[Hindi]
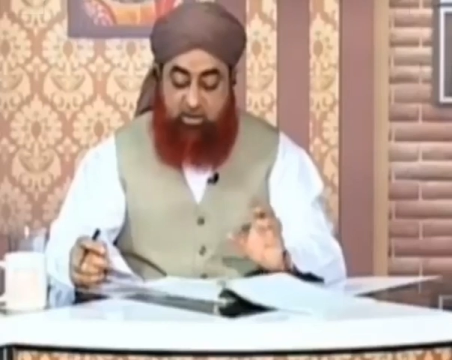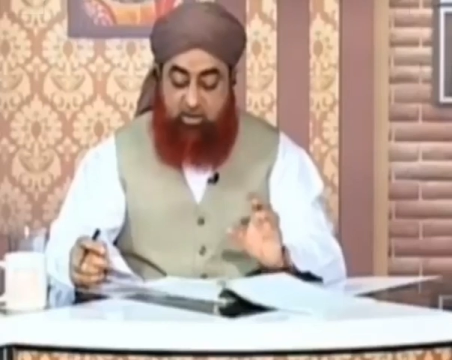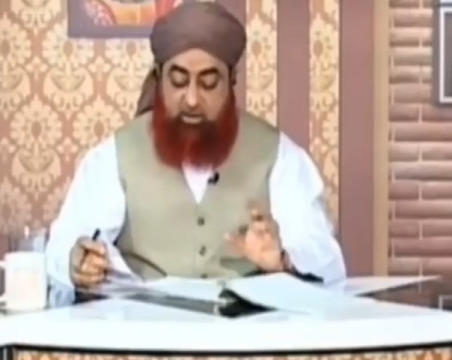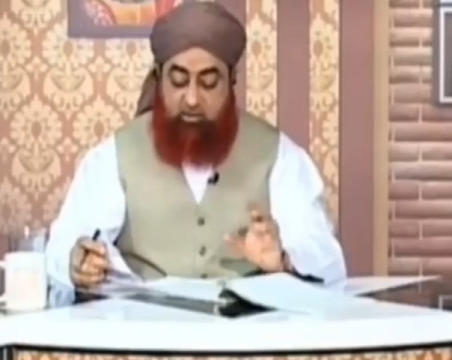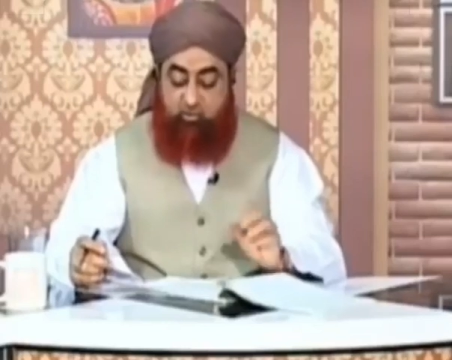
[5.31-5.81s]

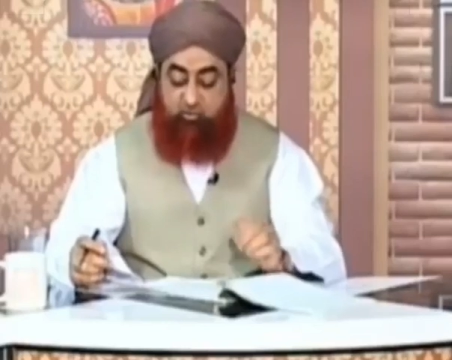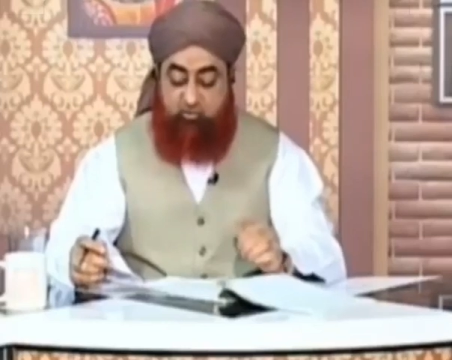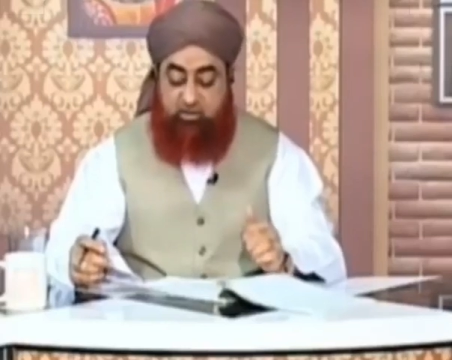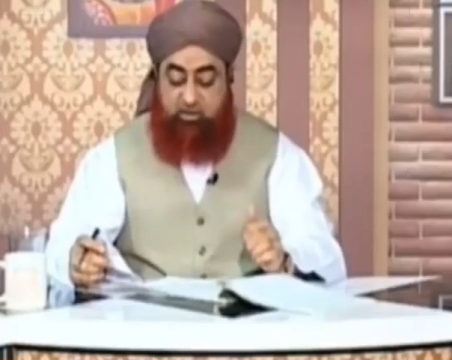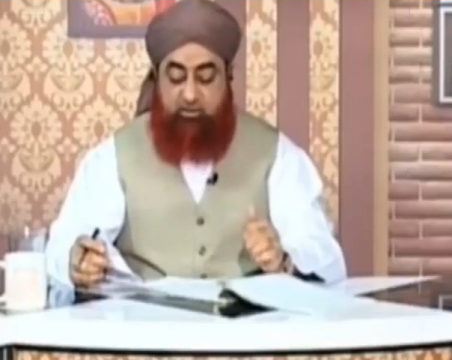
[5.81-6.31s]

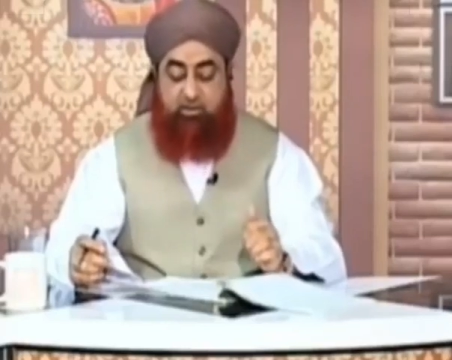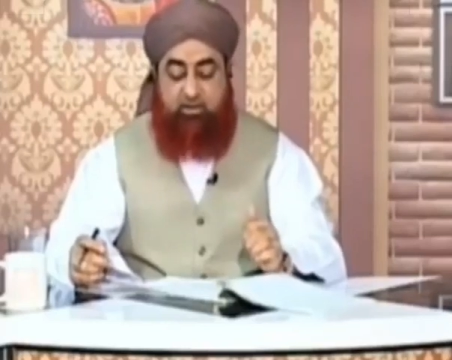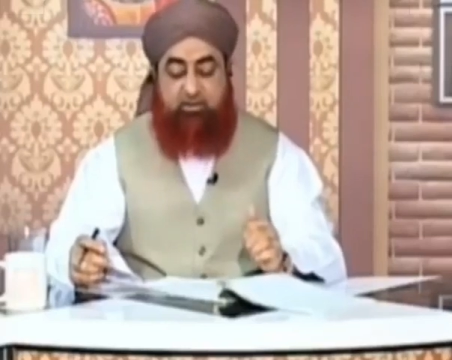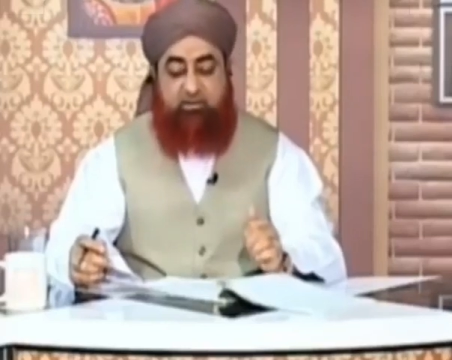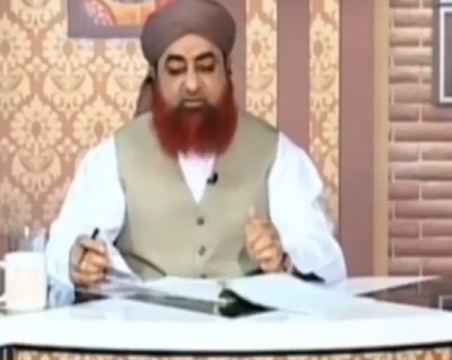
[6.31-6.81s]
खसूसी
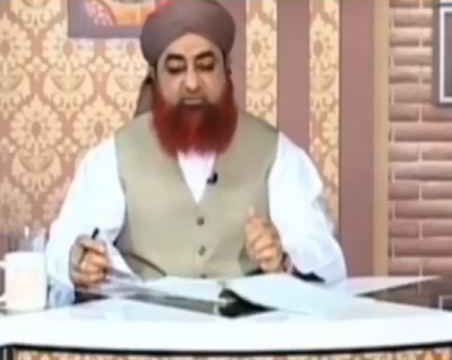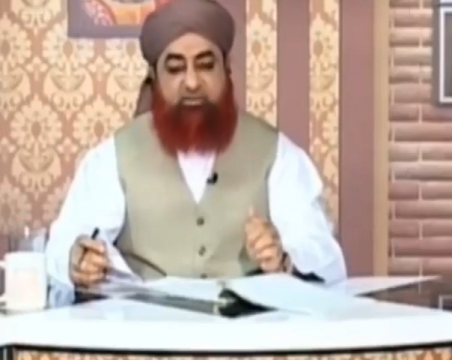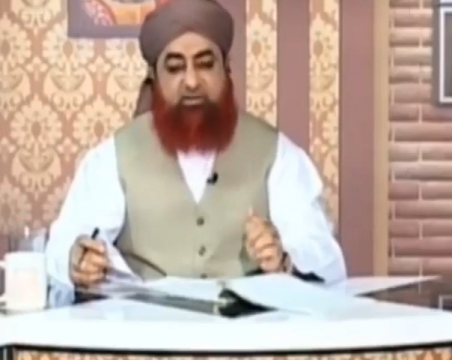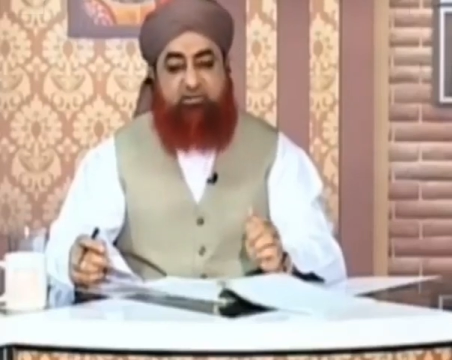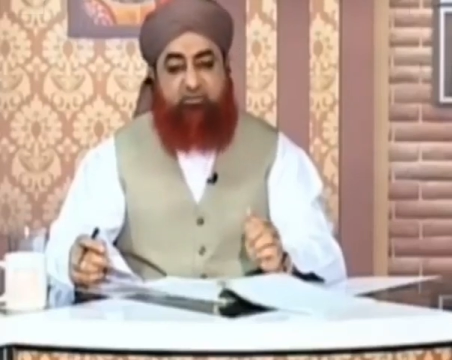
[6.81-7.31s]
इबादत की
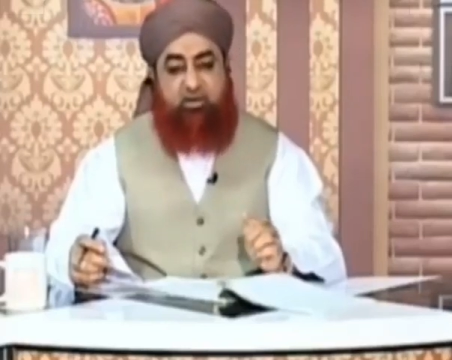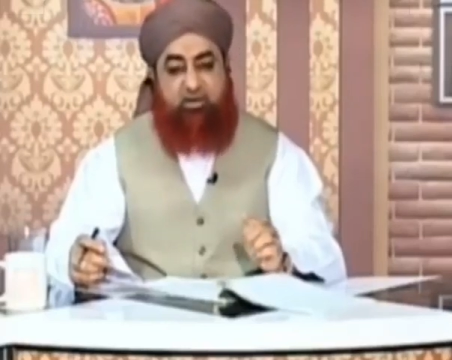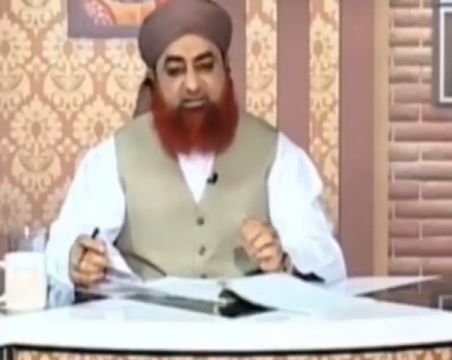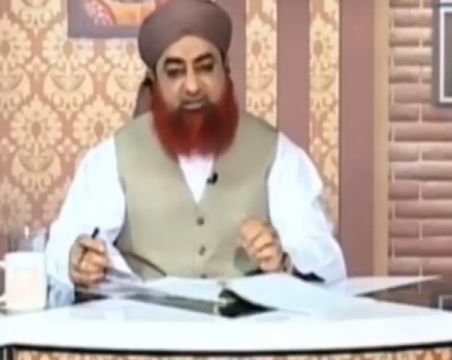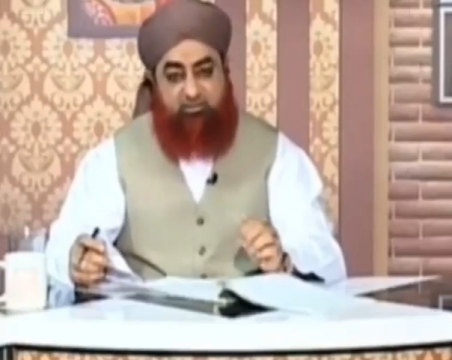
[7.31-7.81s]
फजीलत
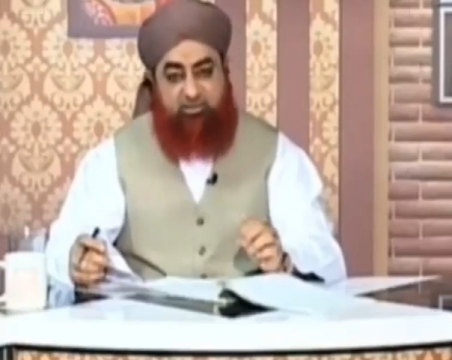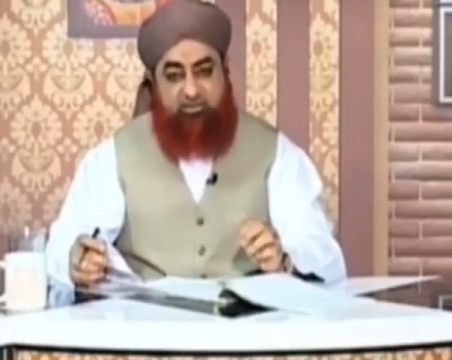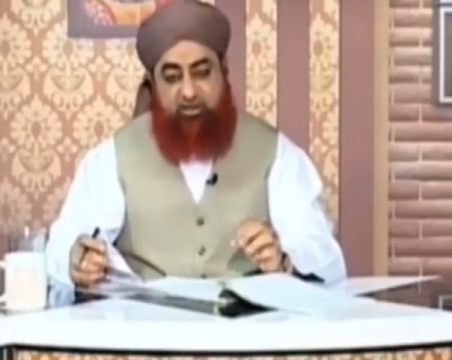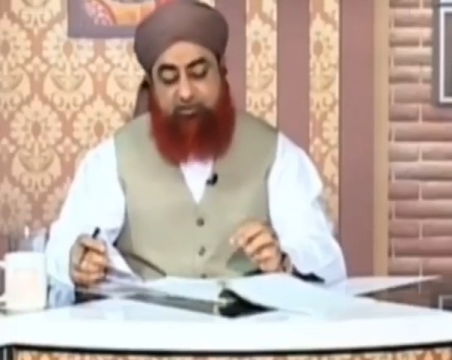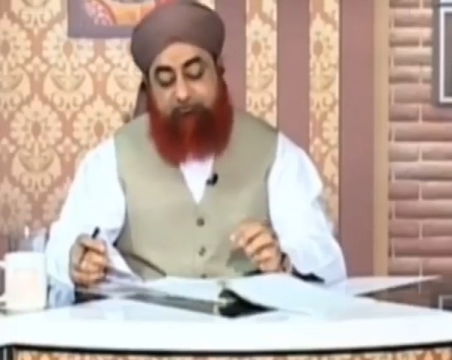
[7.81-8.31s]
वगैरह
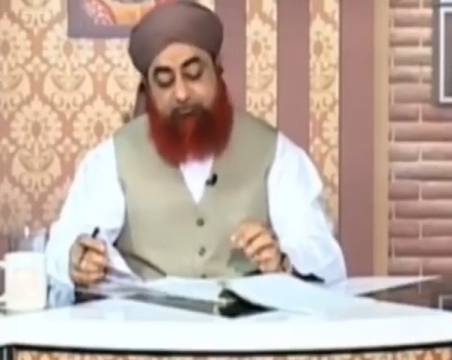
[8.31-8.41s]
साबित है